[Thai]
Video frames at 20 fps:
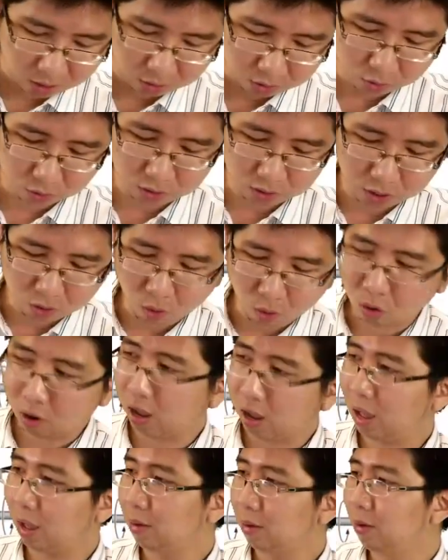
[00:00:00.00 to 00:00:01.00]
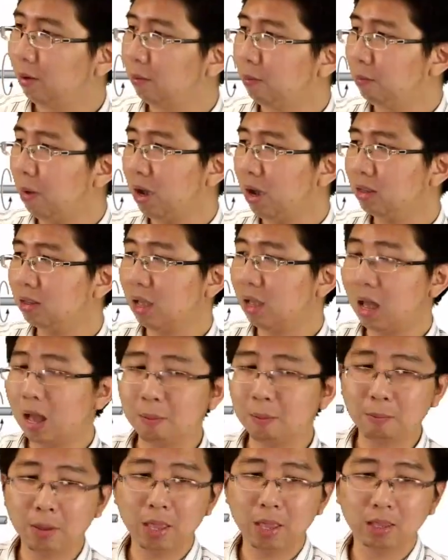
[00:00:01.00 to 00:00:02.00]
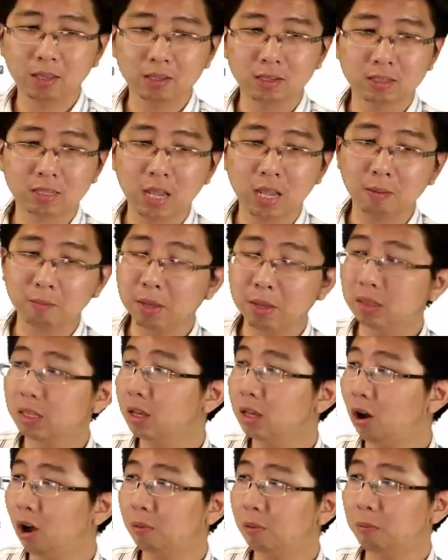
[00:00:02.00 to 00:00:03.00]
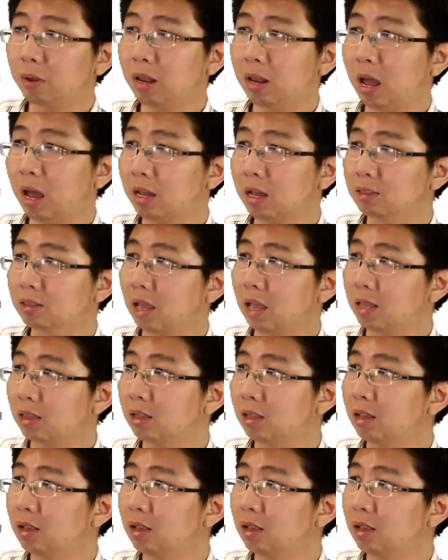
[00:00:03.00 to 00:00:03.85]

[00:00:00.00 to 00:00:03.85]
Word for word: จุดที่6อะมักจะเป็นแซดมิกที่ค่อนไปทางดเ t